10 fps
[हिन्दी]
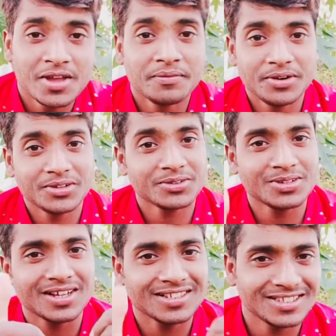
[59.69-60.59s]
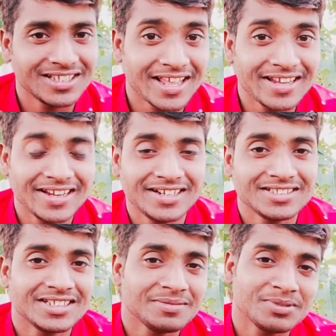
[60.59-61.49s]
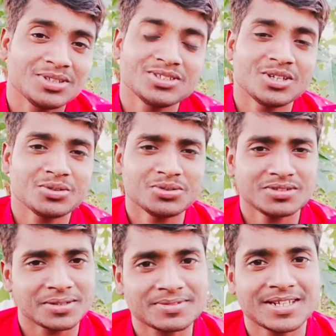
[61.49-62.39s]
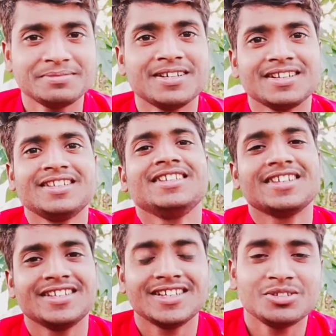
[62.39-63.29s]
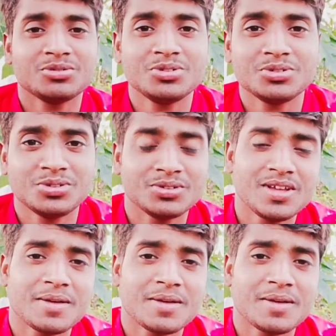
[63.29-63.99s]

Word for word: वीडियो को तो कर दीजिए लाइक एंड चैनल पर चैनल को तो सब्सक्राइब करके ही रखिएगा दोस्तों क्योंकि